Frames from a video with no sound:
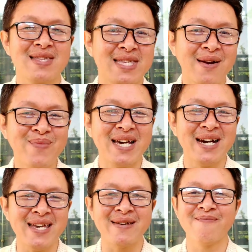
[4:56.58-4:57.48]
เยี่ยมไปเล
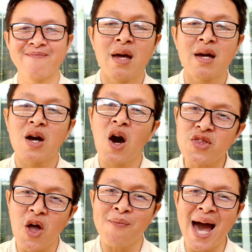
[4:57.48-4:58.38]
ย ข้อ
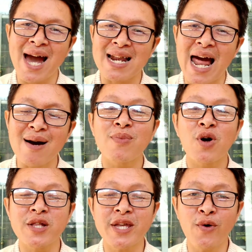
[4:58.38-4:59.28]
ต่อมาครับ
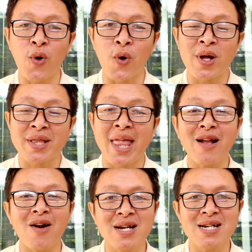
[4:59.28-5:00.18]
ข้อที่6นั่น
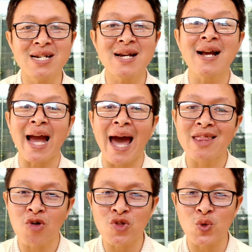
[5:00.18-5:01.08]
ก็คือการ
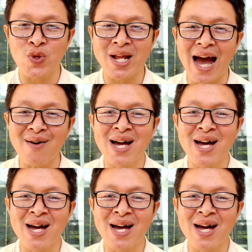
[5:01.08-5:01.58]
ลงทุนครับ